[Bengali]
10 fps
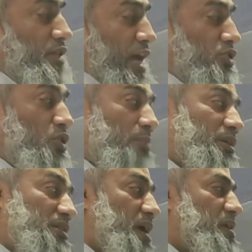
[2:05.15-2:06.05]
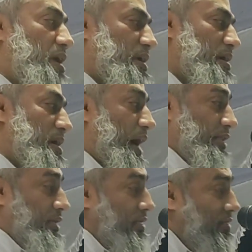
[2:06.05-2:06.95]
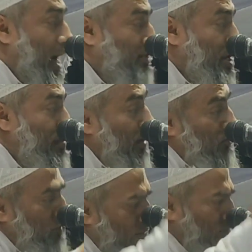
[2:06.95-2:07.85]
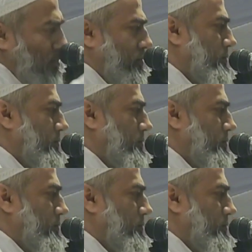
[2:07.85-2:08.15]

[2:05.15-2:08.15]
চাইছো আমি দেই নেই আজকে যা চাইব সব দেব